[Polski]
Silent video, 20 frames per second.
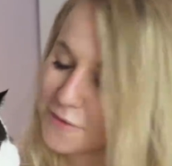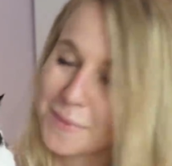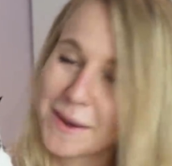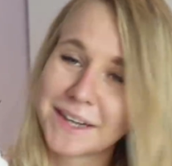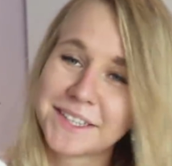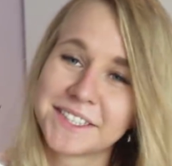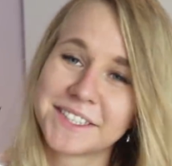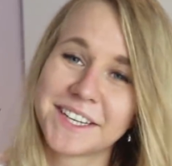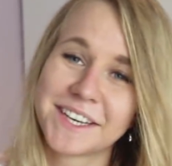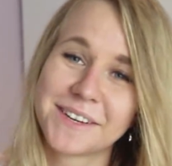
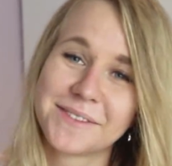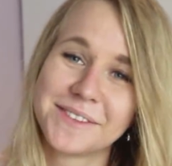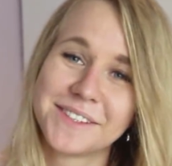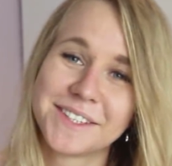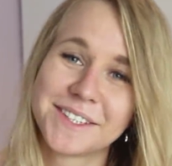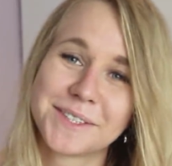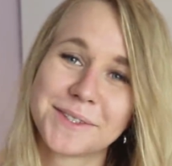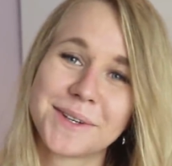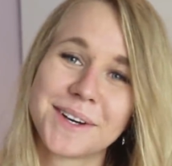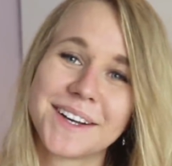wybaczcie, jak
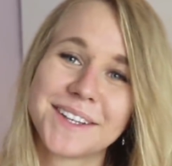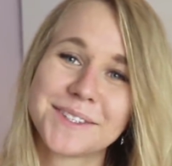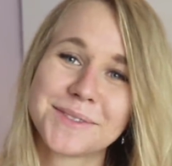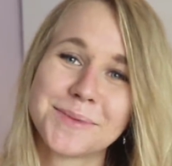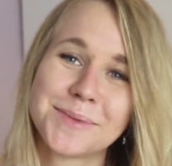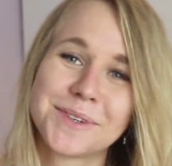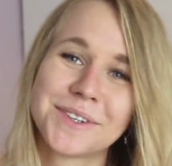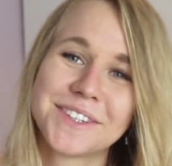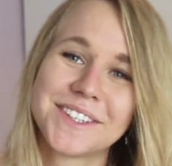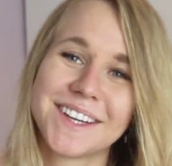będzie słychać
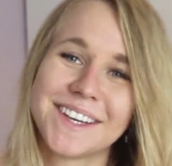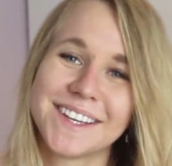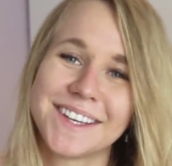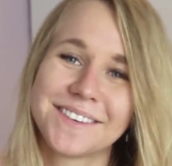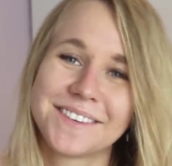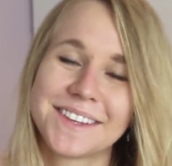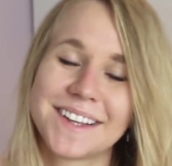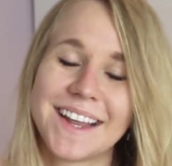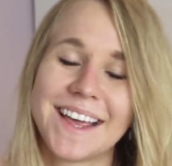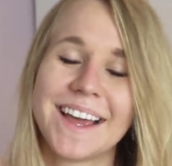
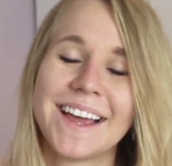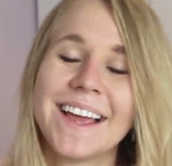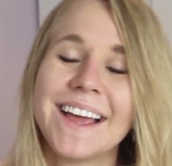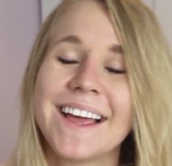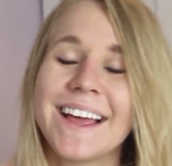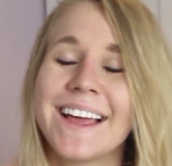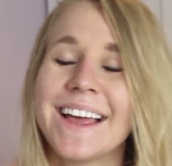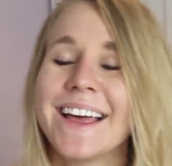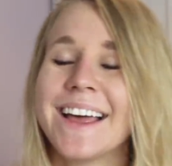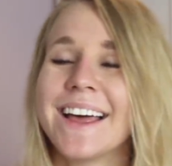murczenie w tle.
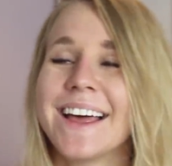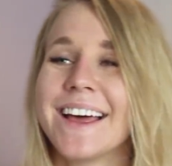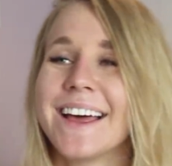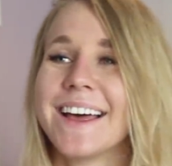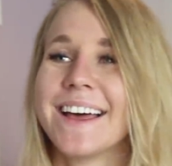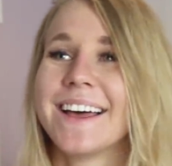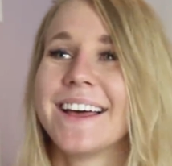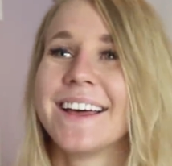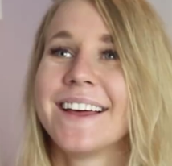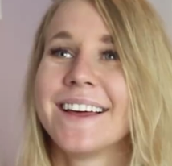
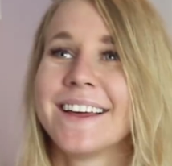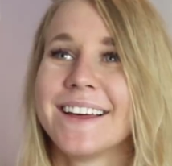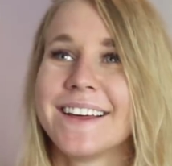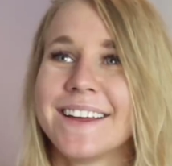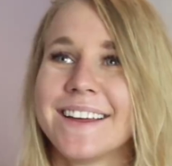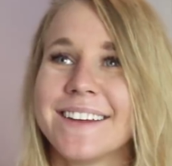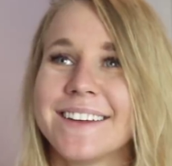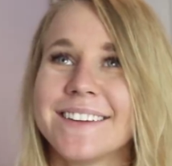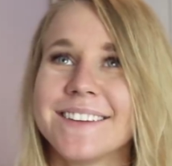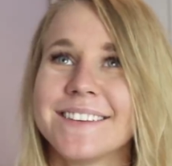
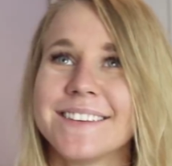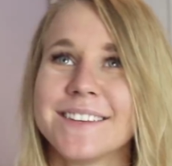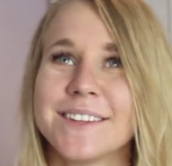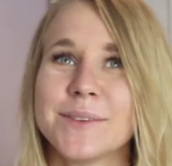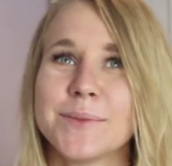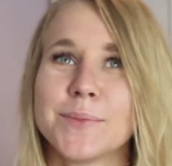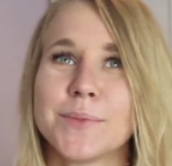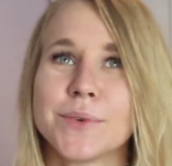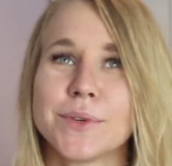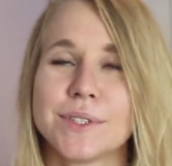E,
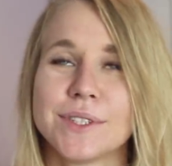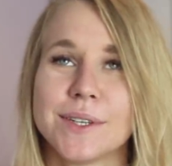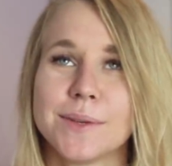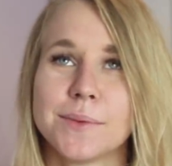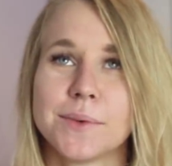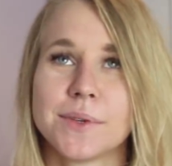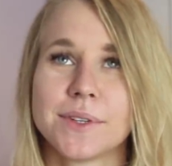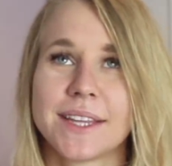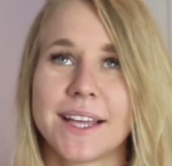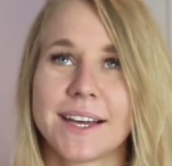później
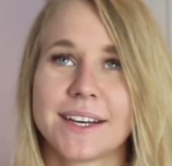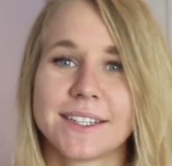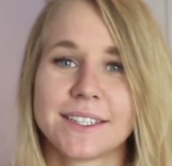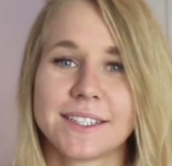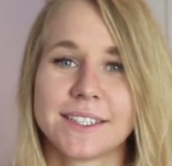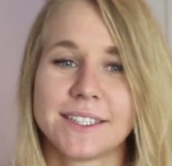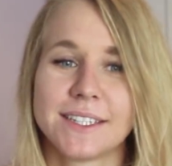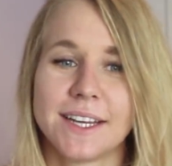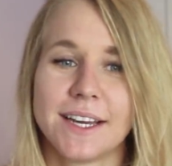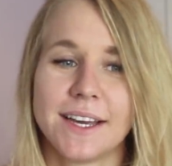było tak,
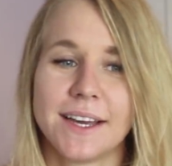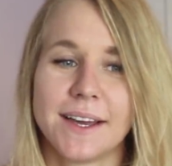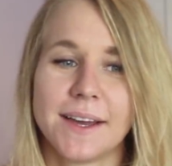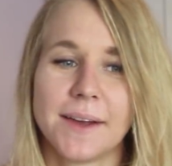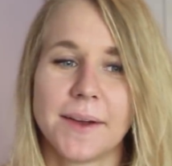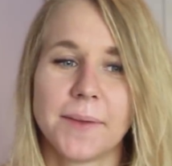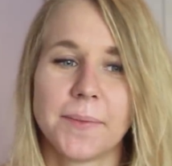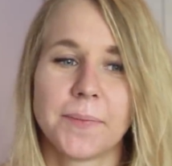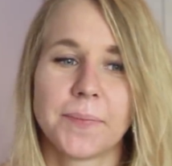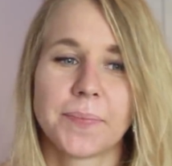
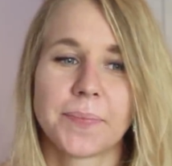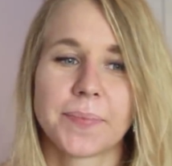że